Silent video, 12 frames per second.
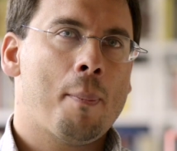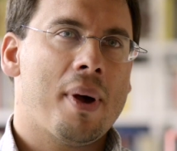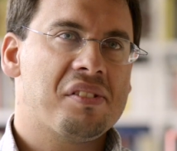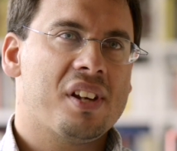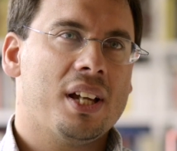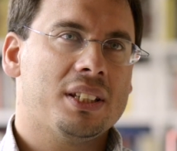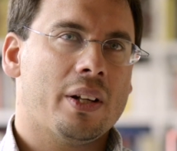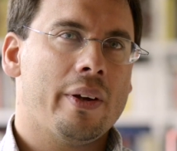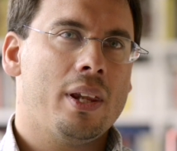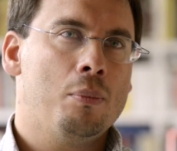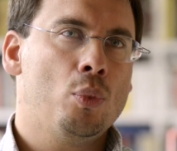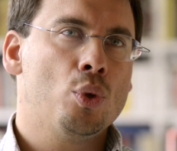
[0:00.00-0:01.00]
Pasan a
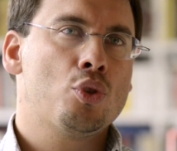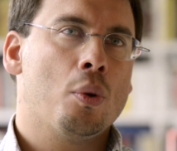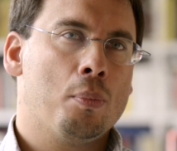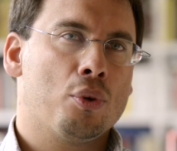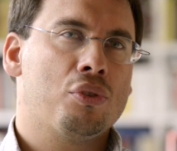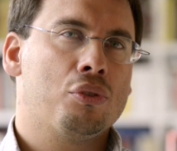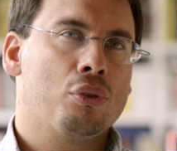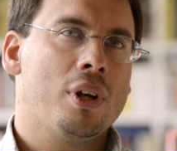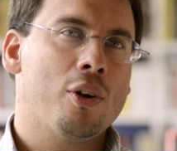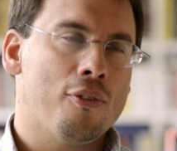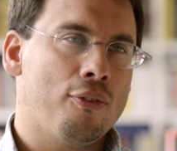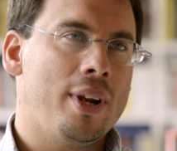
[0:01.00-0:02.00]
través de muchos procesos
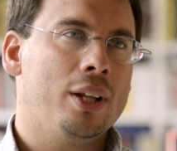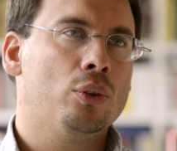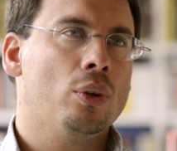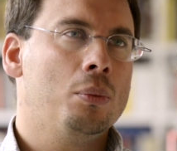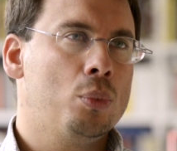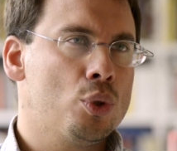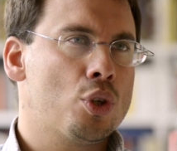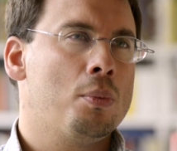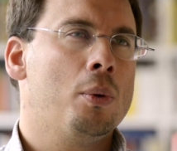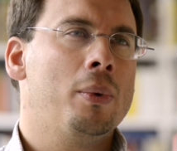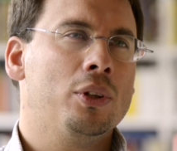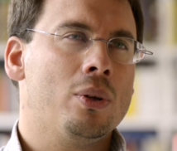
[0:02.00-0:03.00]
de conflicto, de muchos
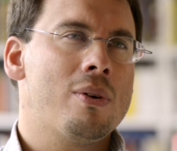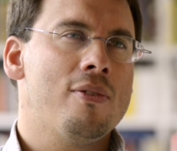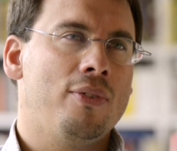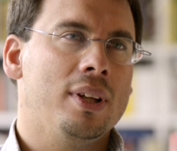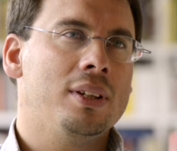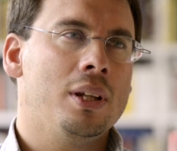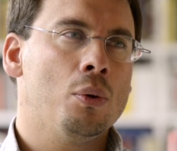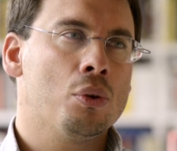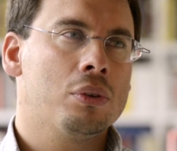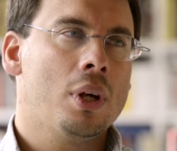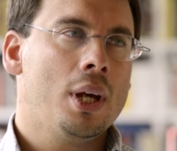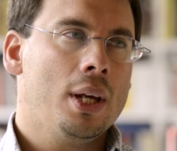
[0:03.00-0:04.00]
momentos
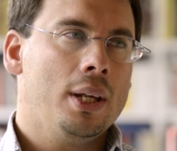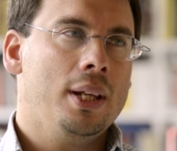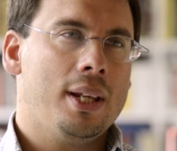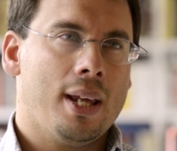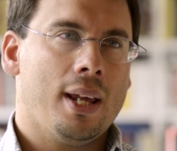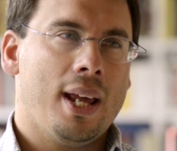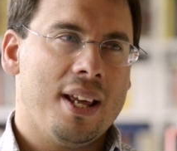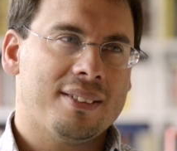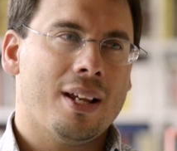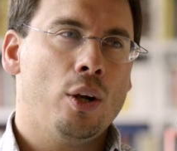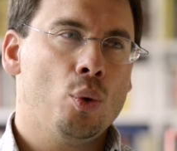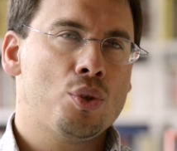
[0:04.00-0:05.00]
conflictivos y que
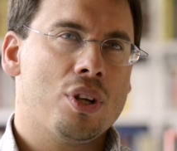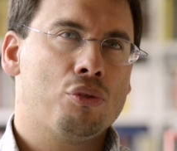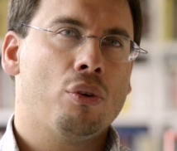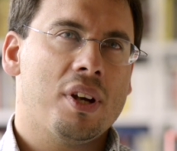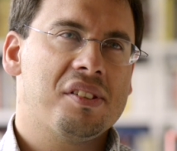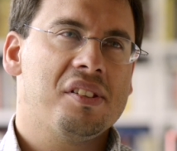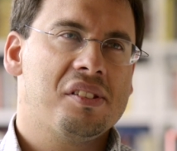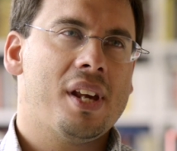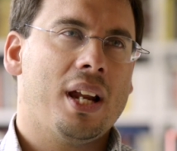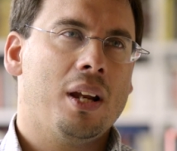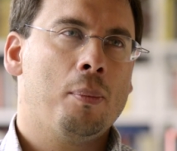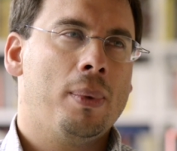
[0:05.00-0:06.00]
esas luchas son
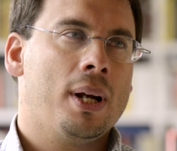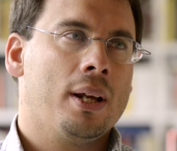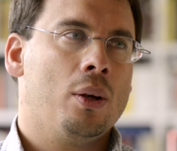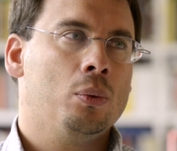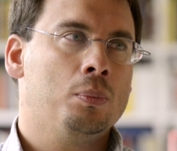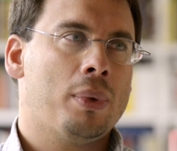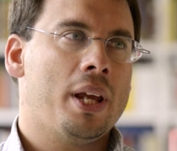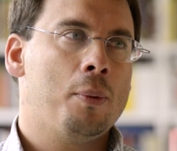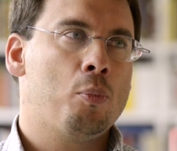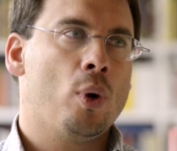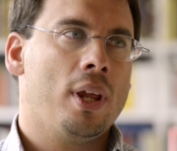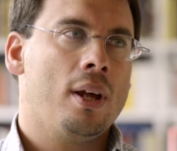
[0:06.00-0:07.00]
esenciales para que un país
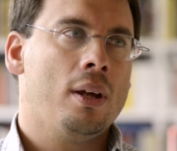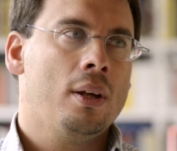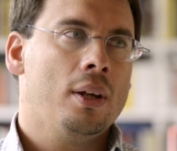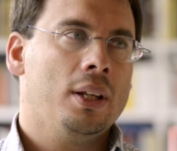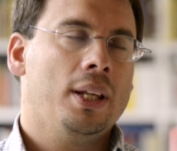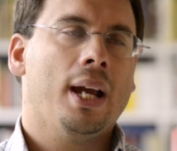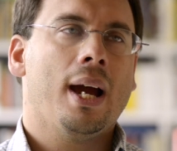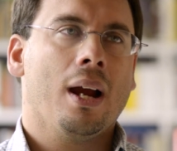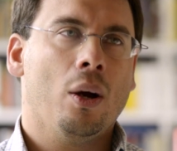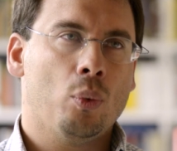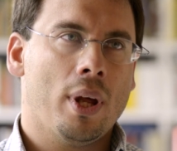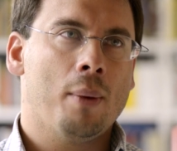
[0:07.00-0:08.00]
pueda llegar
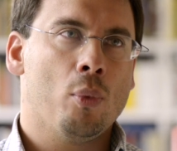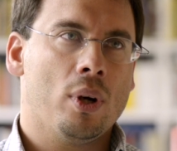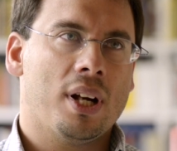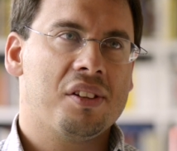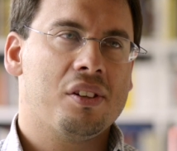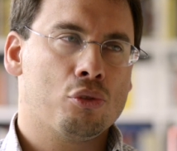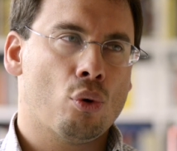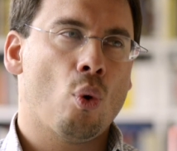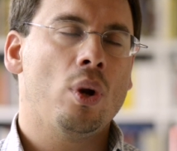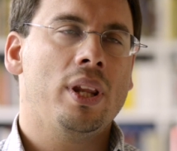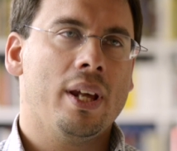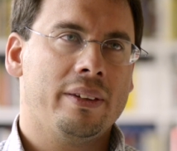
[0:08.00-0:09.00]
a una democracia sólida,